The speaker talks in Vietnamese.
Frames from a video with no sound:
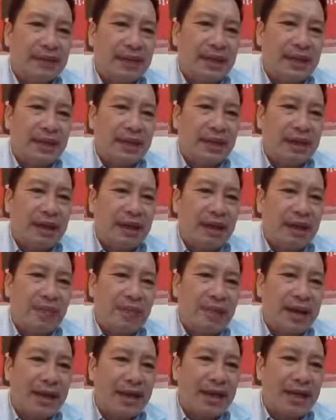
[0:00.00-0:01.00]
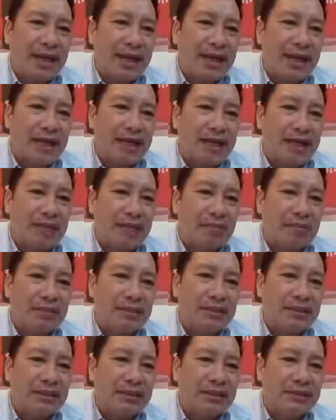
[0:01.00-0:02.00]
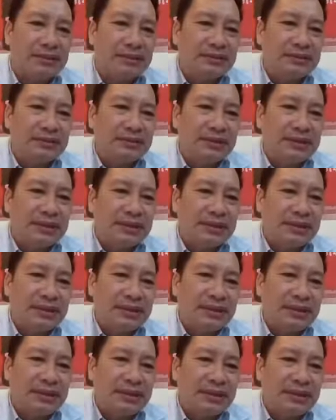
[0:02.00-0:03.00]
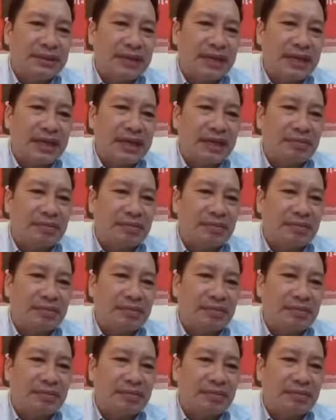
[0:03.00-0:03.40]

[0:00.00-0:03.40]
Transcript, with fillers: à, Hồng Hà Lê Ngọc Linh à,